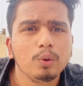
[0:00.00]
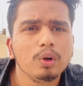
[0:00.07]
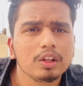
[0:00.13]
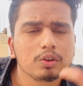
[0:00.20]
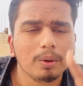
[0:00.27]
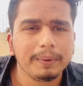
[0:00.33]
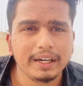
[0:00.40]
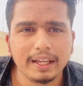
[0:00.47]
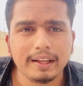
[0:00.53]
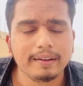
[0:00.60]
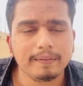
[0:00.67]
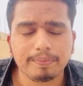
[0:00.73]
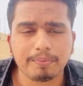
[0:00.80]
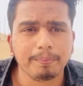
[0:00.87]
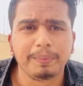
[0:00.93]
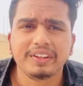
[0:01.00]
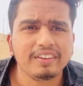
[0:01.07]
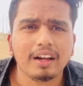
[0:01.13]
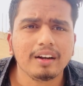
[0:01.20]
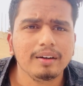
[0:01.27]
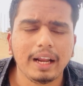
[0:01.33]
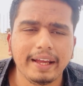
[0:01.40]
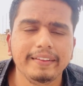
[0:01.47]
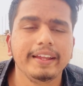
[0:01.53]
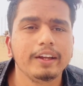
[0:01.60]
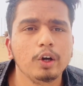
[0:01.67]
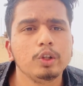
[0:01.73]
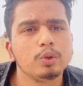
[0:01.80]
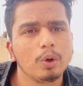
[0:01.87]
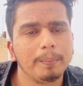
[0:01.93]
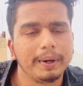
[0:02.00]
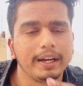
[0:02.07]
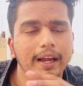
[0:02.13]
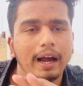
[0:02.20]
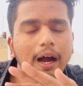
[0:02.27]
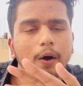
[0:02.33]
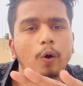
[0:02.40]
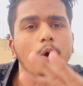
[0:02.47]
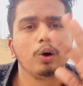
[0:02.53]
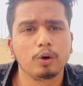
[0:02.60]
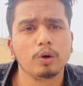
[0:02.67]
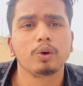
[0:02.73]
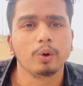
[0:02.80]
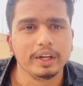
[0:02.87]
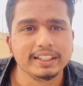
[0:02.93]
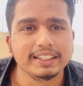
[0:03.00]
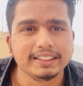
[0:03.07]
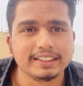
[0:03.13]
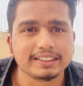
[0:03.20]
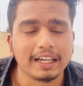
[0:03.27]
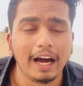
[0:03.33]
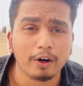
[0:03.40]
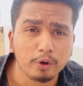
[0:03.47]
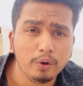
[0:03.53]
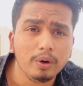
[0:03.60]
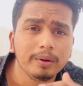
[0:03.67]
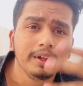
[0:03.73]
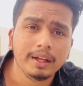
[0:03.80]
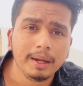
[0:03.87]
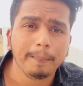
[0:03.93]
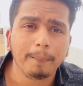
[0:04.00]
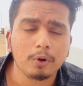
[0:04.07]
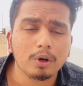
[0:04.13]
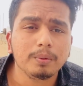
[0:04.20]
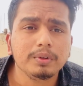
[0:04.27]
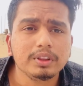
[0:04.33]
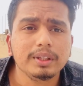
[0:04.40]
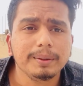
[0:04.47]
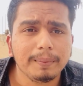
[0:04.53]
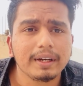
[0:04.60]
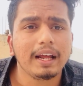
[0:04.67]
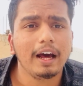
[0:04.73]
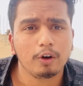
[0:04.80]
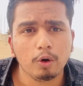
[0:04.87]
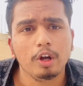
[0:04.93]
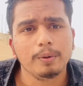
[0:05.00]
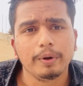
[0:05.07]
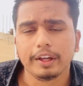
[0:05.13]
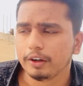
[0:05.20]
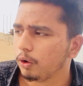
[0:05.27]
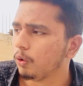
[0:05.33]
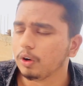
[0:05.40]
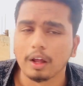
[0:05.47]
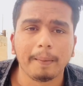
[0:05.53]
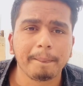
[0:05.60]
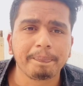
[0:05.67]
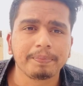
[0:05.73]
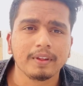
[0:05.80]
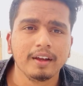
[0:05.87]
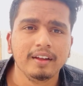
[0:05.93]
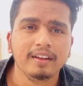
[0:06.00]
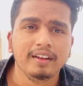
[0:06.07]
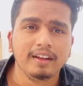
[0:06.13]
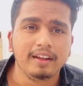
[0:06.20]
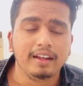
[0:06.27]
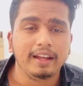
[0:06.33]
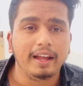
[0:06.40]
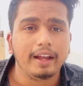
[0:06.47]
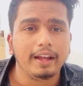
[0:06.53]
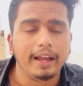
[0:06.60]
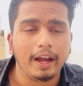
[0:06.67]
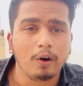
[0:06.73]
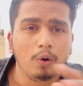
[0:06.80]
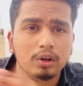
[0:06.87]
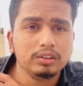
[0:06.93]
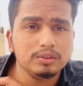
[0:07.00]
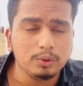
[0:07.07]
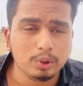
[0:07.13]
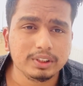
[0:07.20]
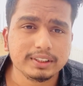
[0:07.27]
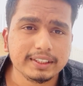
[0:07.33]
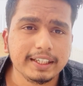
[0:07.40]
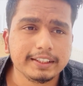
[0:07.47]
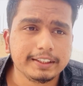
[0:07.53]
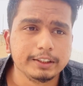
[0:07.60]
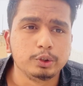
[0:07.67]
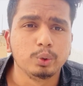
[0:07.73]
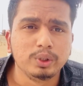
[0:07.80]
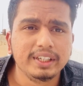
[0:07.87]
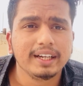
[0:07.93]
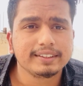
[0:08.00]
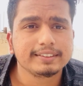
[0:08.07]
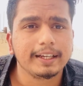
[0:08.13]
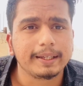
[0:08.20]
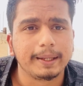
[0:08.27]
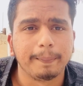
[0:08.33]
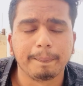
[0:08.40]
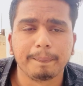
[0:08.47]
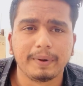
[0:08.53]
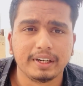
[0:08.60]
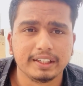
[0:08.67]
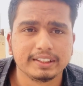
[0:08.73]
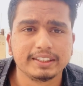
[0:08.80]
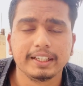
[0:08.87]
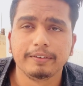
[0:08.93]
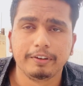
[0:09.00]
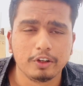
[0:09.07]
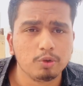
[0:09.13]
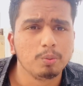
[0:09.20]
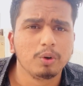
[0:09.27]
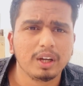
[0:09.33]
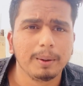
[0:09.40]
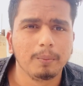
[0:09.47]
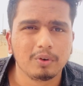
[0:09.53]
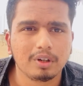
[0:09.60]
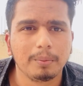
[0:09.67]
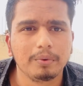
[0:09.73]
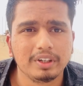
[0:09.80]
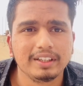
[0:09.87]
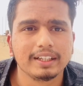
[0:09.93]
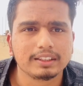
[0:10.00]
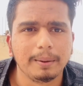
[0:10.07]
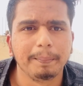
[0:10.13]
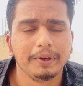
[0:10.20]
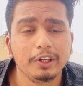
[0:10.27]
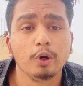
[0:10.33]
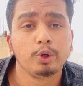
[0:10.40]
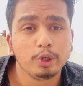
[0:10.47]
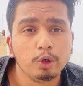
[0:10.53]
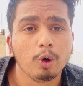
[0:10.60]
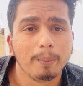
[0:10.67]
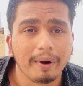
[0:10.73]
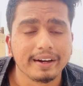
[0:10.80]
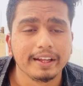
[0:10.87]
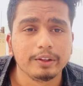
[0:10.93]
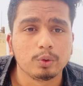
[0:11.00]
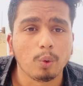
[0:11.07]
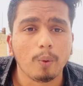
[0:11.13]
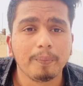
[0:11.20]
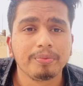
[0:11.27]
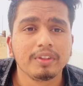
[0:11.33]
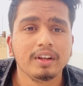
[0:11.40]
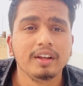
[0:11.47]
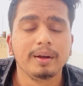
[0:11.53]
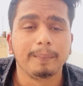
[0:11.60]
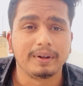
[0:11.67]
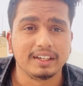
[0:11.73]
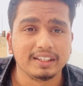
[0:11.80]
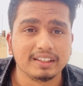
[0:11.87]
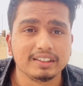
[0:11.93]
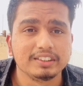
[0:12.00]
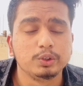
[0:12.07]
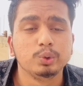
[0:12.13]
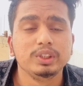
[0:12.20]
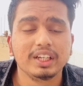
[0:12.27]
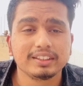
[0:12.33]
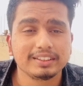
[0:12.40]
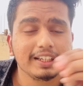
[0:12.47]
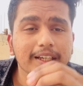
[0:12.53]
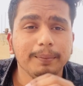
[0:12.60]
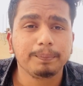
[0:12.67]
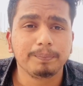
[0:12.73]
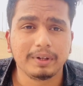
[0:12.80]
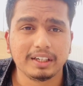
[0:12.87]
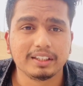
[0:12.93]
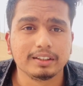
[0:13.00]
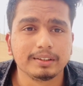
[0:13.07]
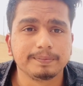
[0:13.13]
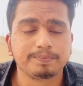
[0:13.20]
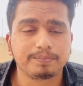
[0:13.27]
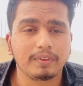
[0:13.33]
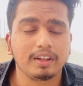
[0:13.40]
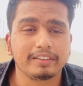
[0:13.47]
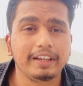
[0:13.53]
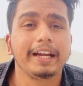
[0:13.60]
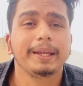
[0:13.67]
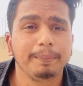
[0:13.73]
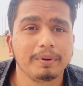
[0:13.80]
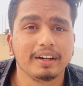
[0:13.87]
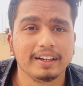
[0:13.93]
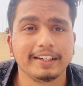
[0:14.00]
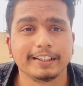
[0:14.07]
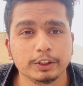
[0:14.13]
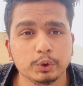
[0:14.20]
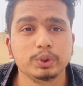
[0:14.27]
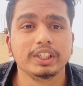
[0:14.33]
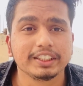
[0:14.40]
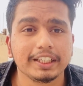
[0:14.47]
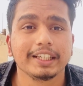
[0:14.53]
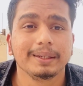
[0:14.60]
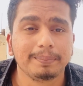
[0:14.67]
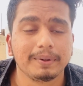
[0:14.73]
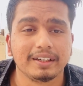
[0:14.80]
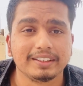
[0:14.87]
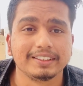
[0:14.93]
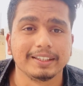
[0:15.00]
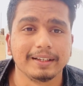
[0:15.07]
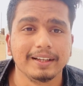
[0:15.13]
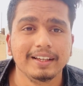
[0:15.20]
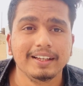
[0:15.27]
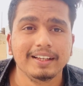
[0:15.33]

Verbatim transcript: এগুলো তো মানে বিচার নাই দেখ হয়তো মানে অহরহর হয়ে যাইতেছে আরো পরবর্তী মানে আরো হইবে এগুলা এখন হইতেছে গিয়াতে জুনিয়র সাকিব মানে সে ফেসবুকে মোটামুটি দেখতাম ভিডিও টিডিও বানাইতো মানে জুনিয়র সাকিব মানে সাকিব খান আর কি জুনিয়র সাকিব খান সে